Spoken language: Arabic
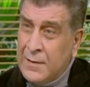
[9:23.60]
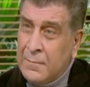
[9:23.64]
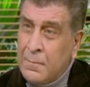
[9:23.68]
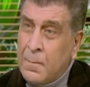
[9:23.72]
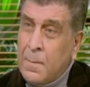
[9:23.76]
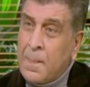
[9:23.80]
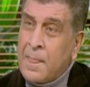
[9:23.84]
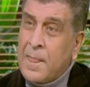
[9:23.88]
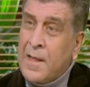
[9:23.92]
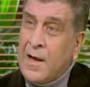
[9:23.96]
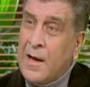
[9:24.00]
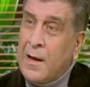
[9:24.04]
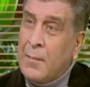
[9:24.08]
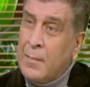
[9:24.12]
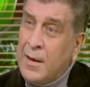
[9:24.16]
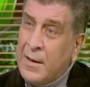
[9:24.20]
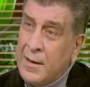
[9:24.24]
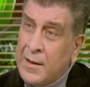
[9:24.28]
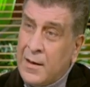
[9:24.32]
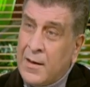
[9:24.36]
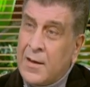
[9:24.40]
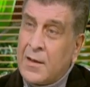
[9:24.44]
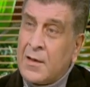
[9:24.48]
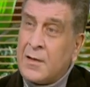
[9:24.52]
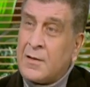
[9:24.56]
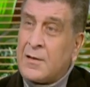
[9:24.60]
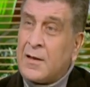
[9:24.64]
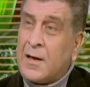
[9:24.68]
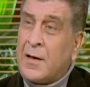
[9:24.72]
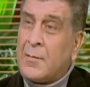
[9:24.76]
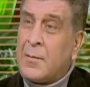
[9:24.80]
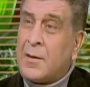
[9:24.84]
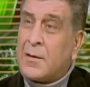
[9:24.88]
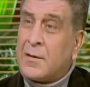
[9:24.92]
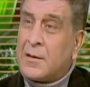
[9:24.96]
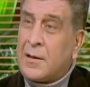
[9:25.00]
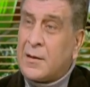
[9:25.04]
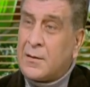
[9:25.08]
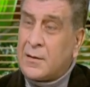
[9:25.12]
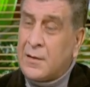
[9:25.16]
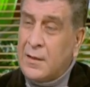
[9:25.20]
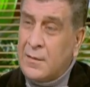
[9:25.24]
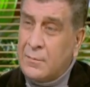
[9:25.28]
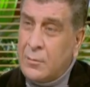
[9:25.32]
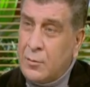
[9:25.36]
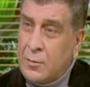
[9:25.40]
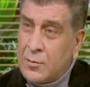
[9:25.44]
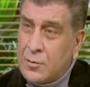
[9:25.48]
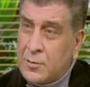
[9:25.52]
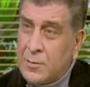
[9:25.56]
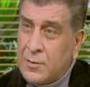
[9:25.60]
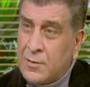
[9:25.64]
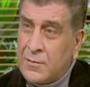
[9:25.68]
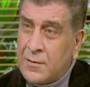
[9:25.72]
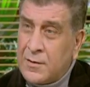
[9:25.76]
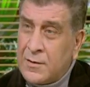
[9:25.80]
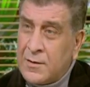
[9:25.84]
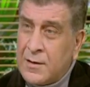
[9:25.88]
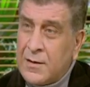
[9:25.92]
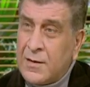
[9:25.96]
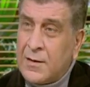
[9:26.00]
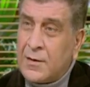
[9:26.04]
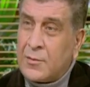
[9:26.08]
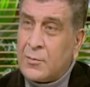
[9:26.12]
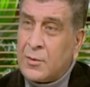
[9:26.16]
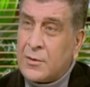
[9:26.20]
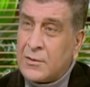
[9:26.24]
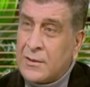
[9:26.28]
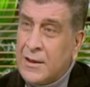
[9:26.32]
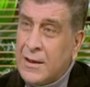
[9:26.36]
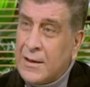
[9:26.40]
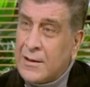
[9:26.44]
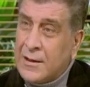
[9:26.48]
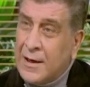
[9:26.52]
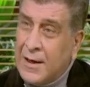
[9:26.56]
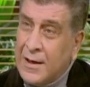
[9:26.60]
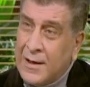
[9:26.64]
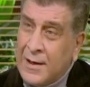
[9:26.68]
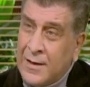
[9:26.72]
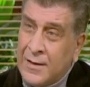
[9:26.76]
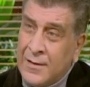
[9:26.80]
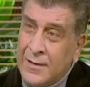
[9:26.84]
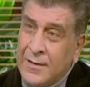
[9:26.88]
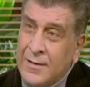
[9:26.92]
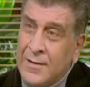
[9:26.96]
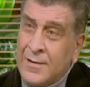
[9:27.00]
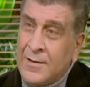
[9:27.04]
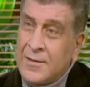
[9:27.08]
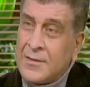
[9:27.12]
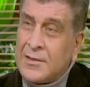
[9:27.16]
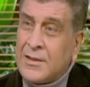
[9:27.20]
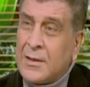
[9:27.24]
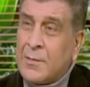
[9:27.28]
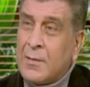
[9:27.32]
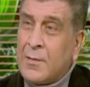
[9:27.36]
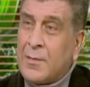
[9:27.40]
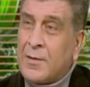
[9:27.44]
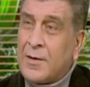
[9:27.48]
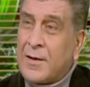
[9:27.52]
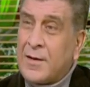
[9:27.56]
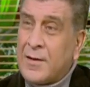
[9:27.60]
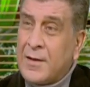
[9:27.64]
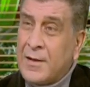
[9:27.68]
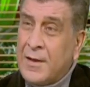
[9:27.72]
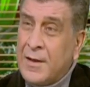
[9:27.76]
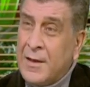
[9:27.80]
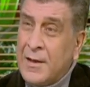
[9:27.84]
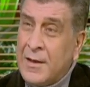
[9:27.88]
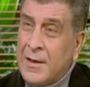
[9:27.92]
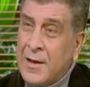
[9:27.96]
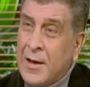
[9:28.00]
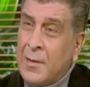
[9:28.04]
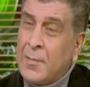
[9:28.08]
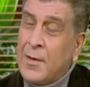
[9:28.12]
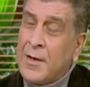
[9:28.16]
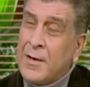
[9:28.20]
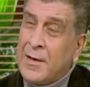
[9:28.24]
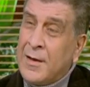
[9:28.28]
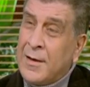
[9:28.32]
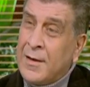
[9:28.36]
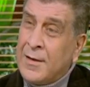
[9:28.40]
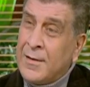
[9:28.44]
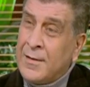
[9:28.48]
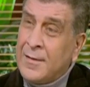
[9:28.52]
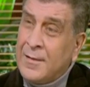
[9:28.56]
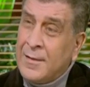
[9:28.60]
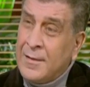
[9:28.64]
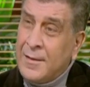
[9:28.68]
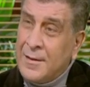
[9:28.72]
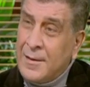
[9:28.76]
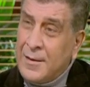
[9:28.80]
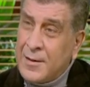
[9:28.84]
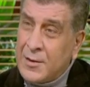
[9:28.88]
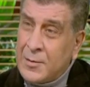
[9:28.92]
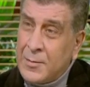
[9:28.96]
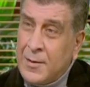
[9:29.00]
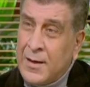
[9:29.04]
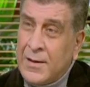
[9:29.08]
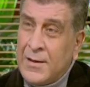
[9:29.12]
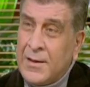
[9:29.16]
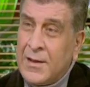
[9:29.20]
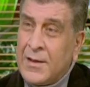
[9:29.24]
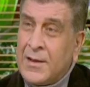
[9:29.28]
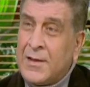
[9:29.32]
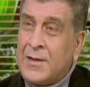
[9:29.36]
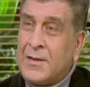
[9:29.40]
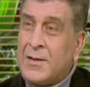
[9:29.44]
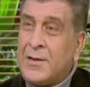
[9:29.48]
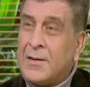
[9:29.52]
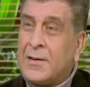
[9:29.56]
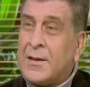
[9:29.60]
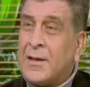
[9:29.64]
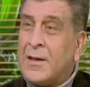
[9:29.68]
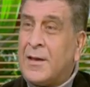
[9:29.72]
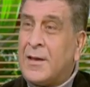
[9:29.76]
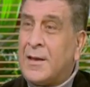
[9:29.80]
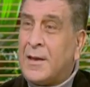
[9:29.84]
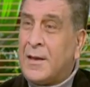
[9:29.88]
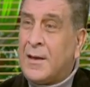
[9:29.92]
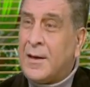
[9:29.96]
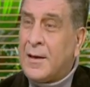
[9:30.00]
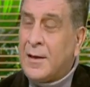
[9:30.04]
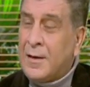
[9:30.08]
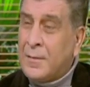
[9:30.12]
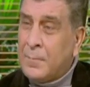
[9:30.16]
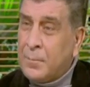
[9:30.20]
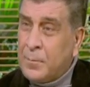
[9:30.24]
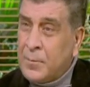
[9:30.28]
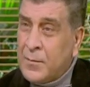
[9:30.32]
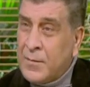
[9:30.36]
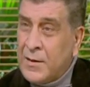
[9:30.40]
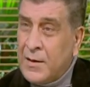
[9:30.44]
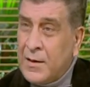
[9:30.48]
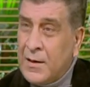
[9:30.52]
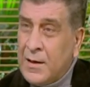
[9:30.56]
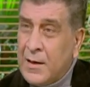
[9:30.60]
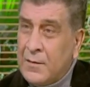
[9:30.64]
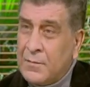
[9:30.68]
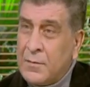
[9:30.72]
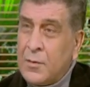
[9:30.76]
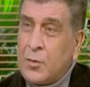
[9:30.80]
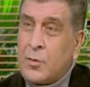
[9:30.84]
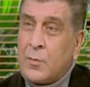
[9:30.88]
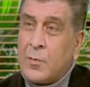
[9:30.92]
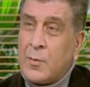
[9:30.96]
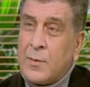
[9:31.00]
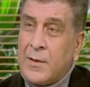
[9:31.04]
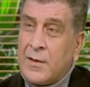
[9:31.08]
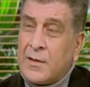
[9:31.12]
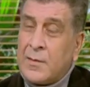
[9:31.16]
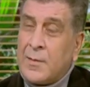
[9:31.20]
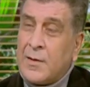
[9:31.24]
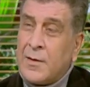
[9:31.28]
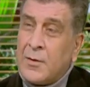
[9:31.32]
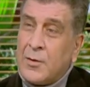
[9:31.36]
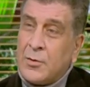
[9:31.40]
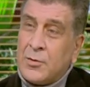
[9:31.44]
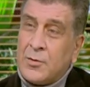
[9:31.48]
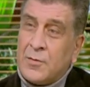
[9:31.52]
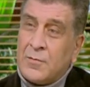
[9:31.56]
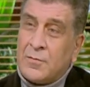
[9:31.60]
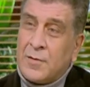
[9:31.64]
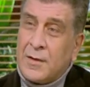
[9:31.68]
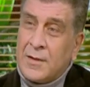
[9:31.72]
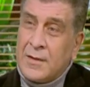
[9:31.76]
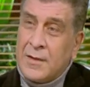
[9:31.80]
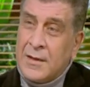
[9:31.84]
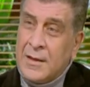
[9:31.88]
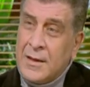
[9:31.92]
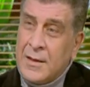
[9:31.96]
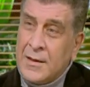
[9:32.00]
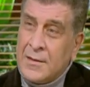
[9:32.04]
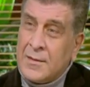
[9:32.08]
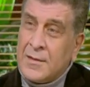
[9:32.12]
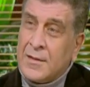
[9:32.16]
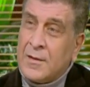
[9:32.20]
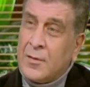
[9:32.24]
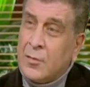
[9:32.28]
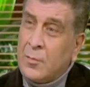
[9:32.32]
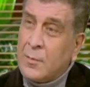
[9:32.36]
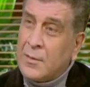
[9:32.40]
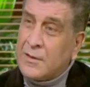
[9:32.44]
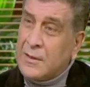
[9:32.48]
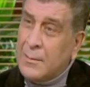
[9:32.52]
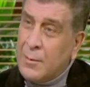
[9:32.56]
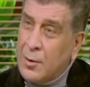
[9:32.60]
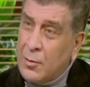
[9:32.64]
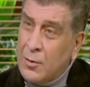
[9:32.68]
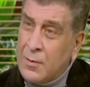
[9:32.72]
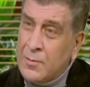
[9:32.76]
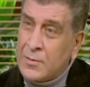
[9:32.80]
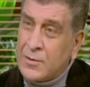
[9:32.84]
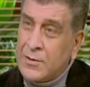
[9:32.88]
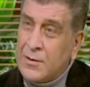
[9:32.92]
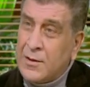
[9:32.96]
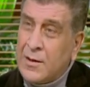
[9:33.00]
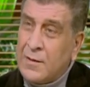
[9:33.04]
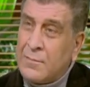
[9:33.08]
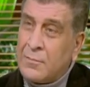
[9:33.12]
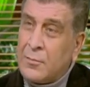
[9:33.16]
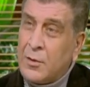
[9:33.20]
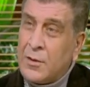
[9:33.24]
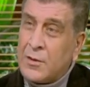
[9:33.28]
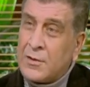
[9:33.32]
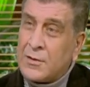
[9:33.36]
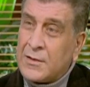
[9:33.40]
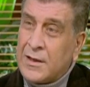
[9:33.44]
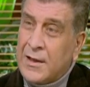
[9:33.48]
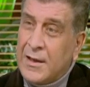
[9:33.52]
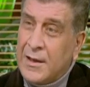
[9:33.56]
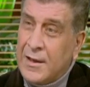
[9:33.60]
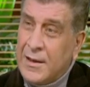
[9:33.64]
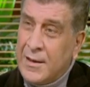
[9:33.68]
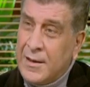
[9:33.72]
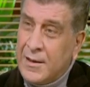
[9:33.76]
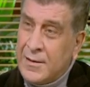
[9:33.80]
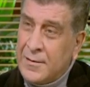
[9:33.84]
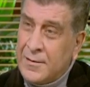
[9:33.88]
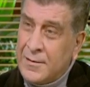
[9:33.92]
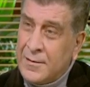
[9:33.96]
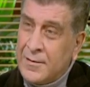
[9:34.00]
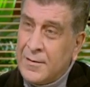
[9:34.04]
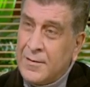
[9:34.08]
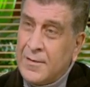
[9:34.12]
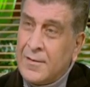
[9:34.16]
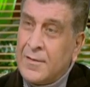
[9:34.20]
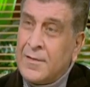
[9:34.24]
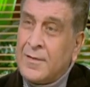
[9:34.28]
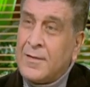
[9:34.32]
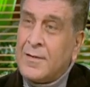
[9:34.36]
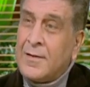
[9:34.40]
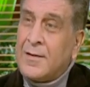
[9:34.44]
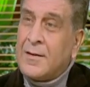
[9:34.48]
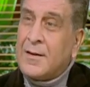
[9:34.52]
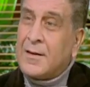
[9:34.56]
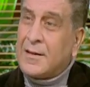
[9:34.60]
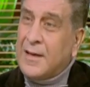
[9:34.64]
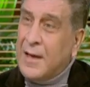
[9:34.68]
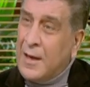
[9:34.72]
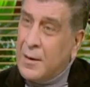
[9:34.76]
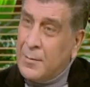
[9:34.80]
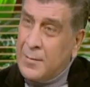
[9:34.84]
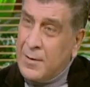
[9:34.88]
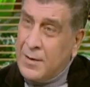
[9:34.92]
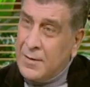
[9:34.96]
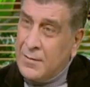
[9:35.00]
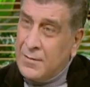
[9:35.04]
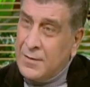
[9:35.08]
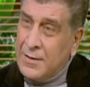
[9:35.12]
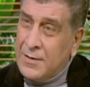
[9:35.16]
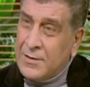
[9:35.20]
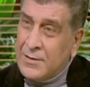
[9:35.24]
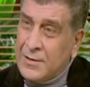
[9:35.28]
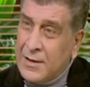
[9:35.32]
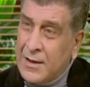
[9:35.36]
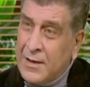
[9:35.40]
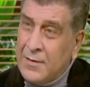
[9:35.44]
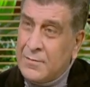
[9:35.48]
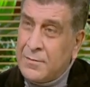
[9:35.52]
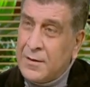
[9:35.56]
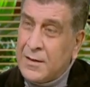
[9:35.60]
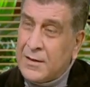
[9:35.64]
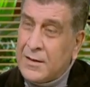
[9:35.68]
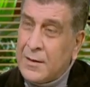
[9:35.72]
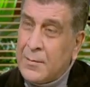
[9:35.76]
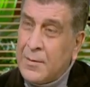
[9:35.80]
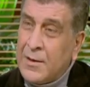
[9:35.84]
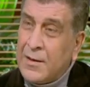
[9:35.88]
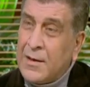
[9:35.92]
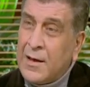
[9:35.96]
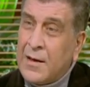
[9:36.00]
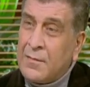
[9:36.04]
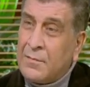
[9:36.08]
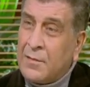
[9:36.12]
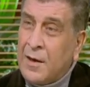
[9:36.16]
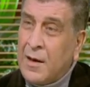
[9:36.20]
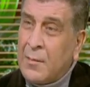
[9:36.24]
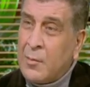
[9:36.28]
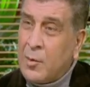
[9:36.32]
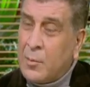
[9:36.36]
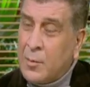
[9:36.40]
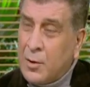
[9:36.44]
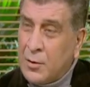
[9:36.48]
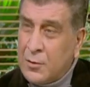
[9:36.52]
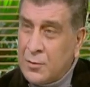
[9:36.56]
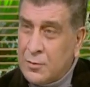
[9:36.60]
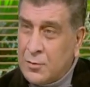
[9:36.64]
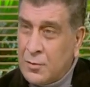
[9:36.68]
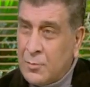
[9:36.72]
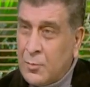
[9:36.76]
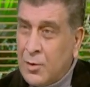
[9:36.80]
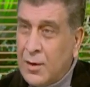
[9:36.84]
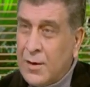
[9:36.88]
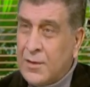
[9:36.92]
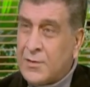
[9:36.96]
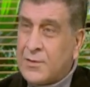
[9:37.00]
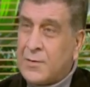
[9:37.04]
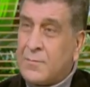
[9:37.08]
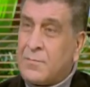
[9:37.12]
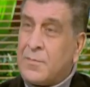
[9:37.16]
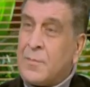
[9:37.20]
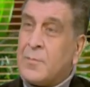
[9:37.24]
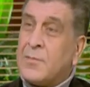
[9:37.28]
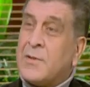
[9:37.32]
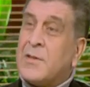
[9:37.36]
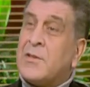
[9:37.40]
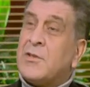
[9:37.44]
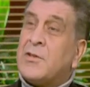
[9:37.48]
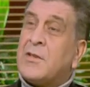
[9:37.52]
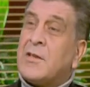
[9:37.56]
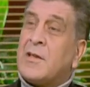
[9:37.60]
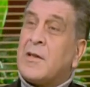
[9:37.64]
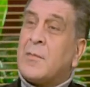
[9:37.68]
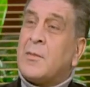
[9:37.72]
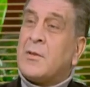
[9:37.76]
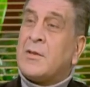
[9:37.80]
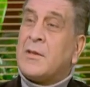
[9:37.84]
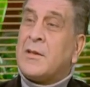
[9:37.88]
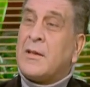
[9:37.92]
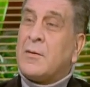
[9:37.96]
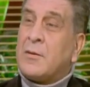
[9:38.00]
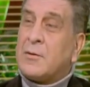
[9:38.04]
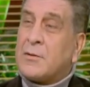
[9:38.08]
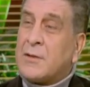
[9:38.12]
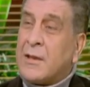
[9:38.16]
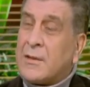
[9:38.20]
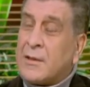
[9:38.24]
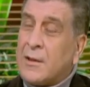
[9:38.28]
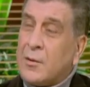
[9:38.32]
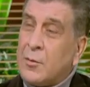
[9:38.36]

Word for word: مم. عملنا قرية الأمل 3500 فدان اللي توزعت على شباب الخريجين عملنا الإسماعيلية الجديدة اللي هي 2828 فدان اللي هم 57000 وحدة سكنية اتعمل اشتغل فيها 80000 عامل ومهندس ومحاسب في 200 شركة مدنية وزعت عليهم